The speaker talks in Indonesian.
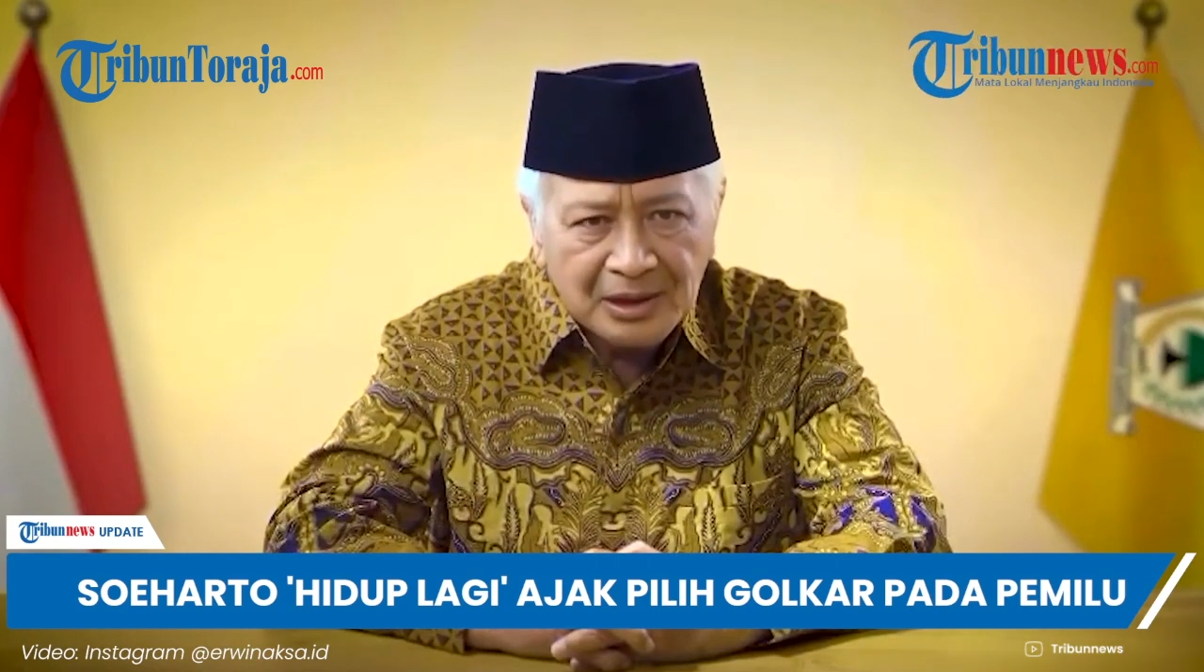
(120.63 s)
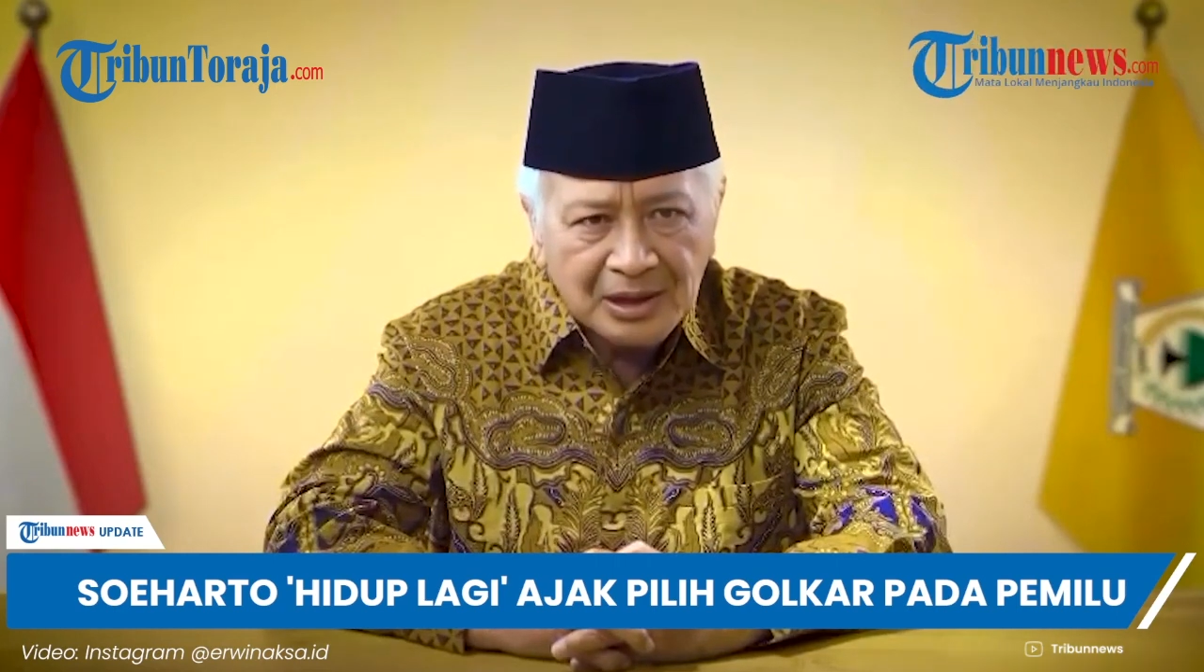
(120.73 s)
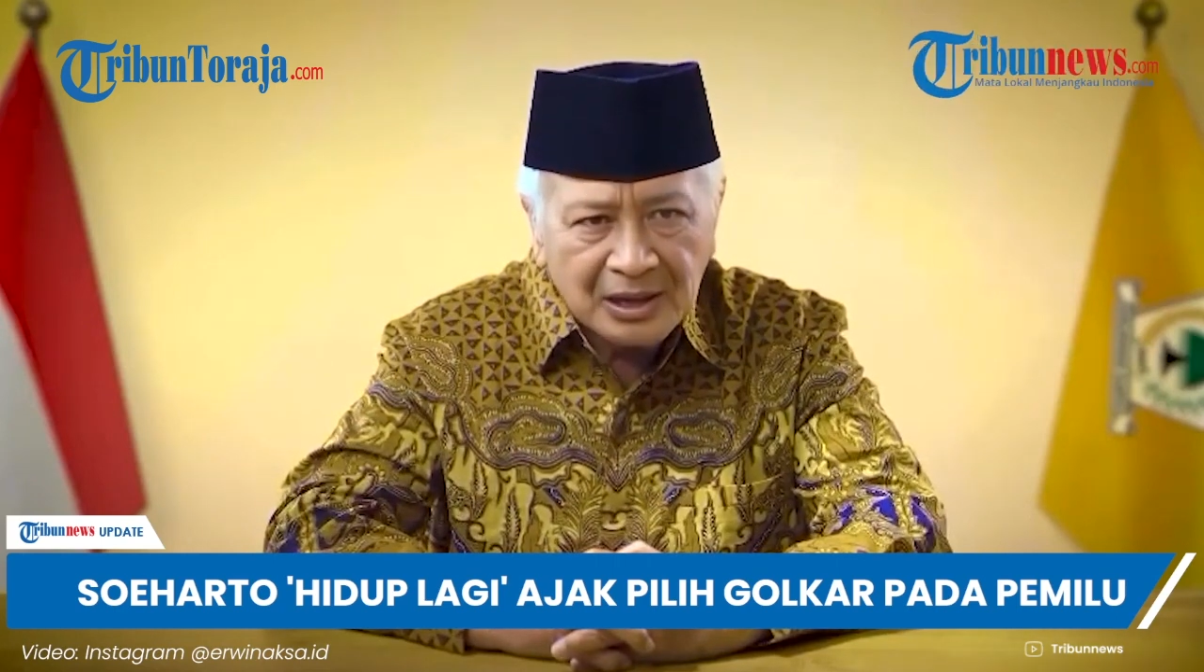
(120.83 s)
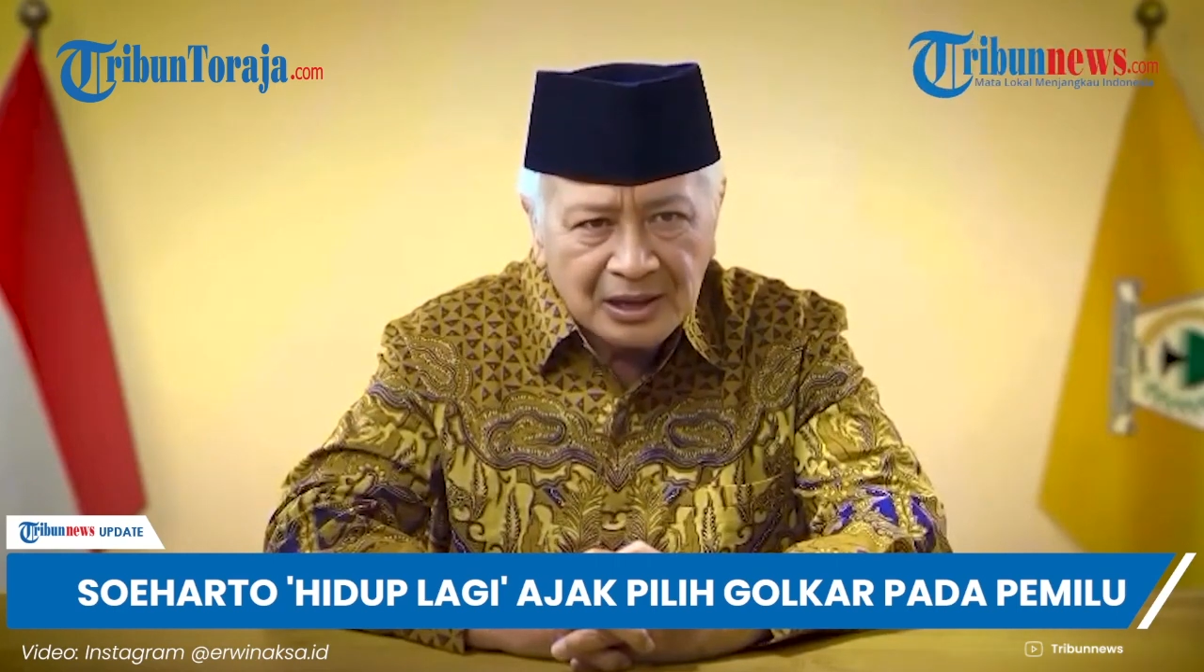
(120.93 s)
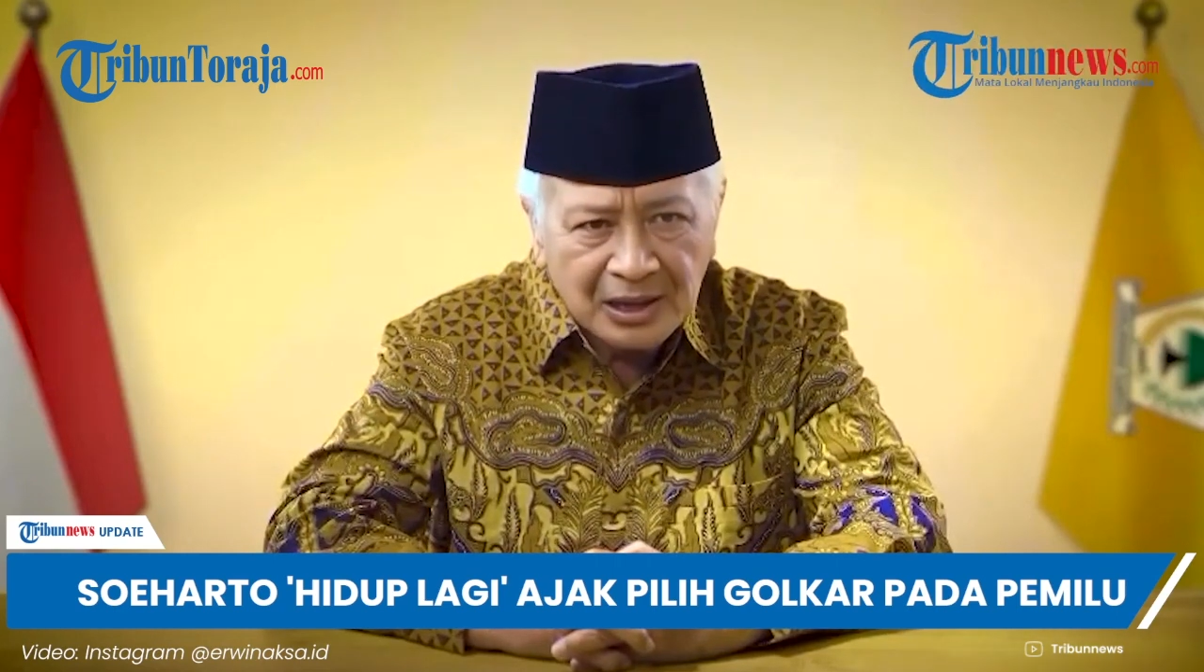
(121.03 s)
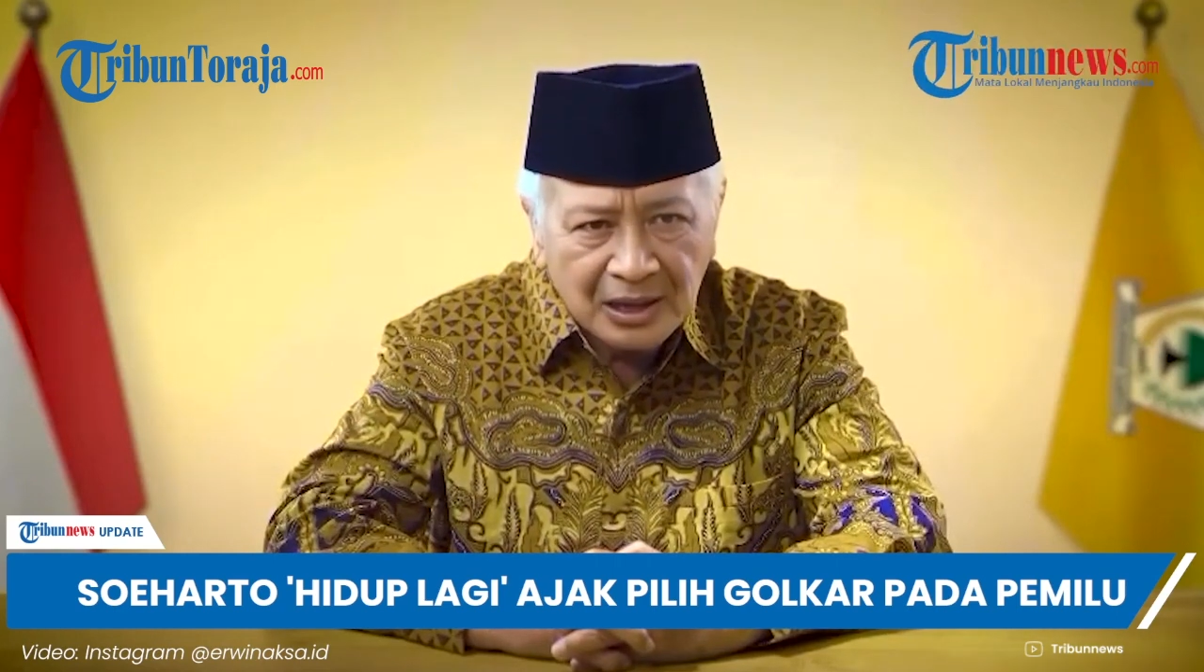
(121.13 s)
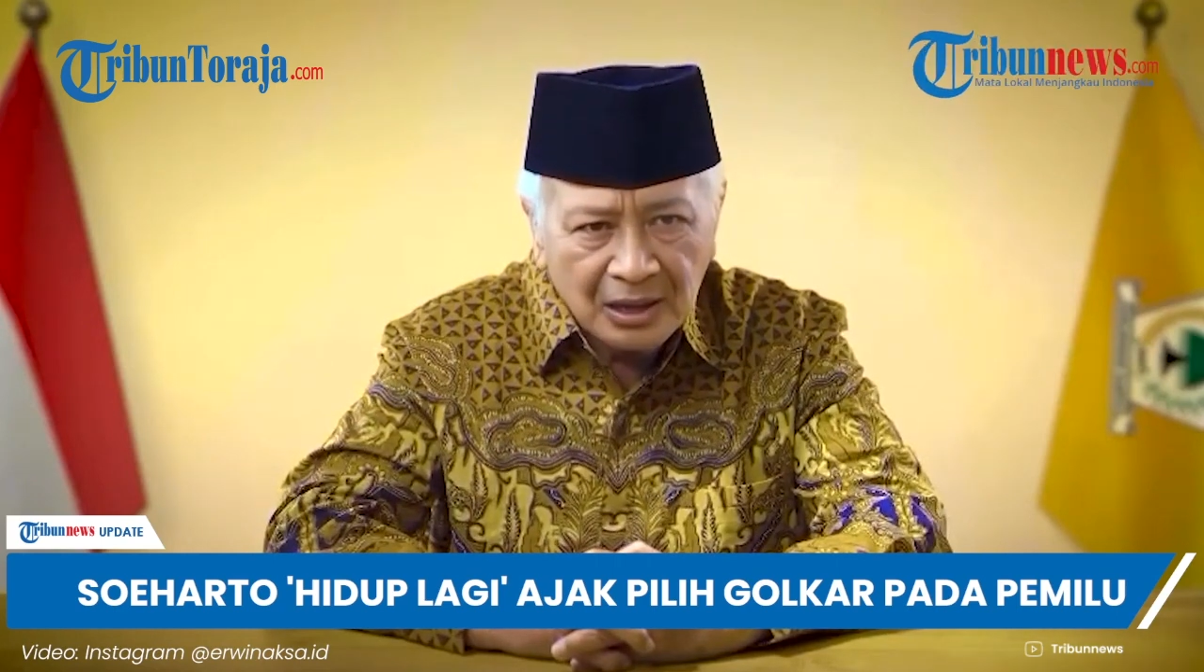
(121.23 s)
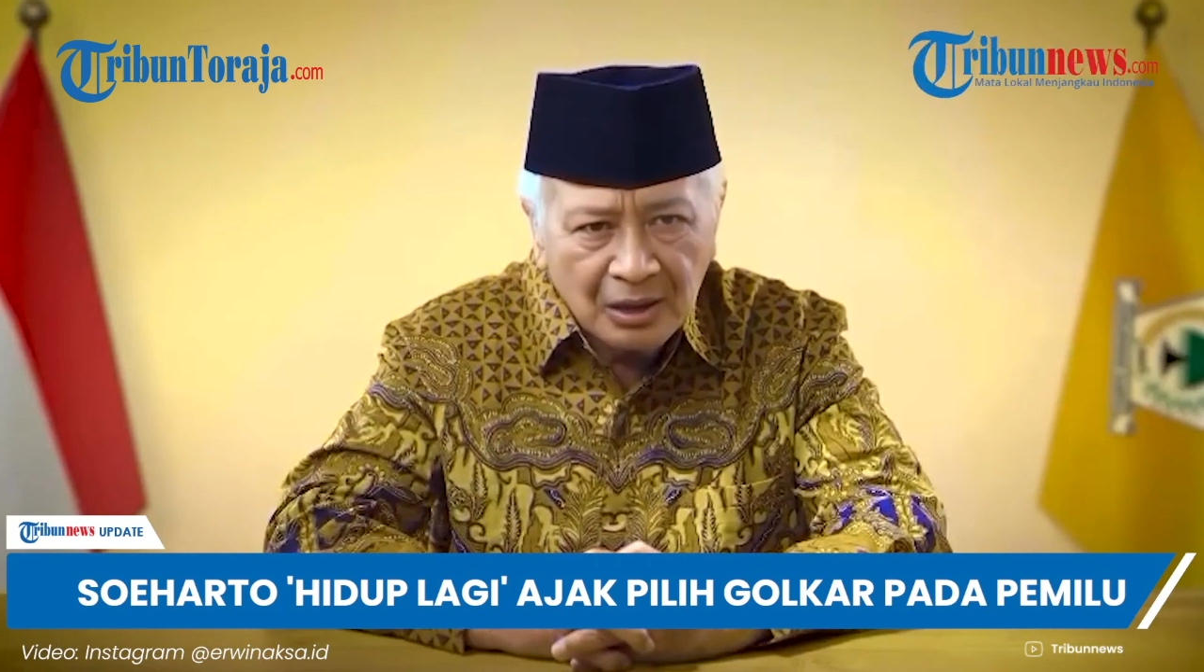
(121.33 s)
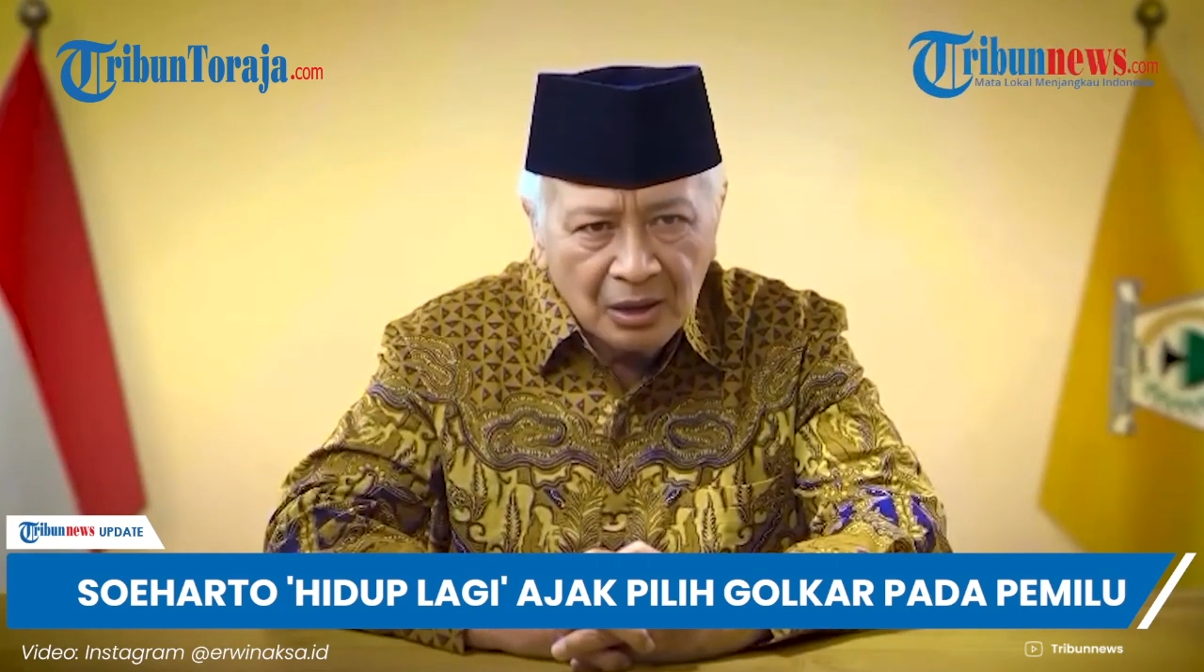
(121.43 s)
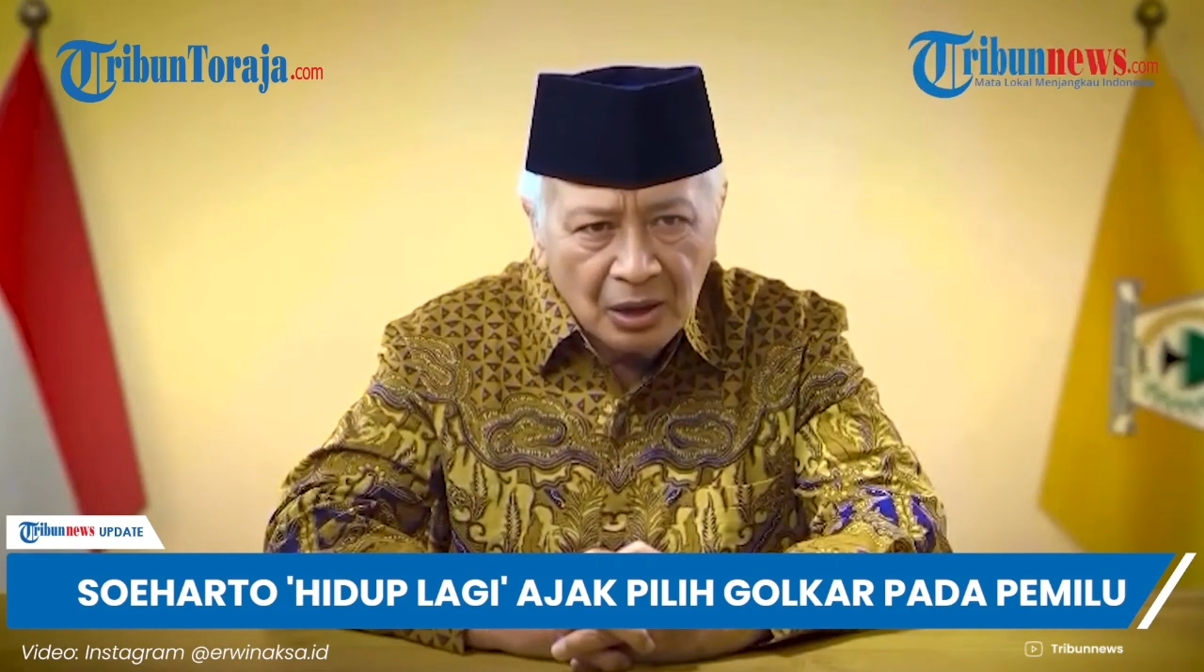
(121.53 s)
penting ini.